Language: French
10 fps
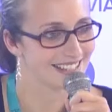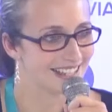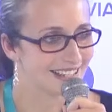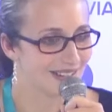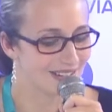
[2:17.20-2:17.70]

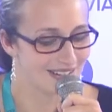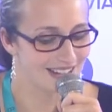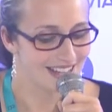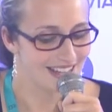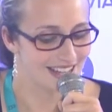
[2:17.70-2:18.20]
D'accord.
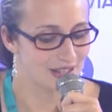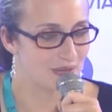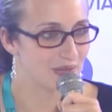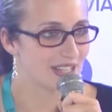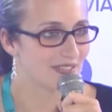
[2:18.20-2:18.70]
Et
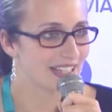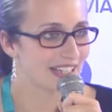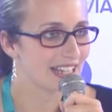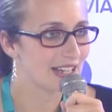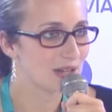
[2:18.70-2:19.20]
donc vous avez
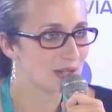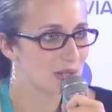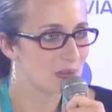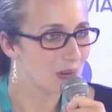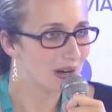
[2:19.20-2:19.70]
créé
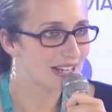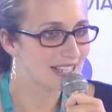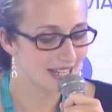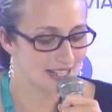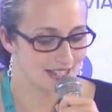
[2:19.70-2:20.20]
ce point
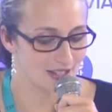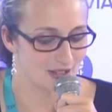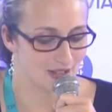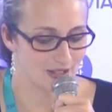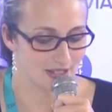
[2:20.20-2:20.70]
Alsace
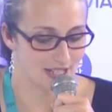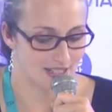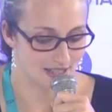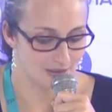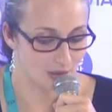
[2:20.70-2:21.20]
il y a
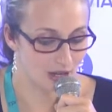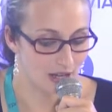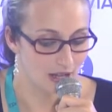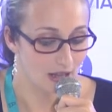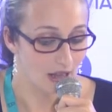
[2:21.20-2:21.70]
six mois.
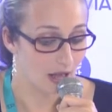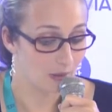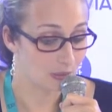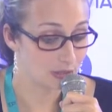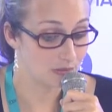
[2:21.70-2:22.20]

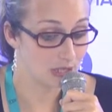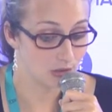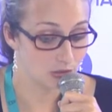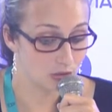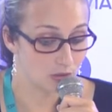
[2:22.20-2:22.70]
Un petit
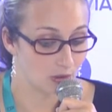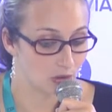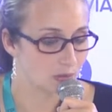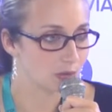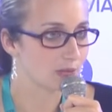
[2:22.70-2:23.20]
bilan justement
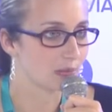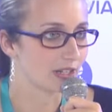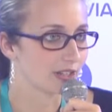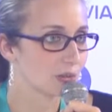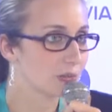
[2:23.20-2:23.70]
depuis,
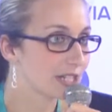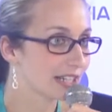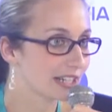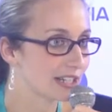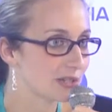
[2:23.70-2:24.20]
ben, depuis sa
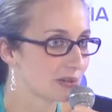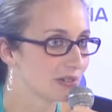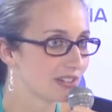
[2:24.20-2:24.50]
création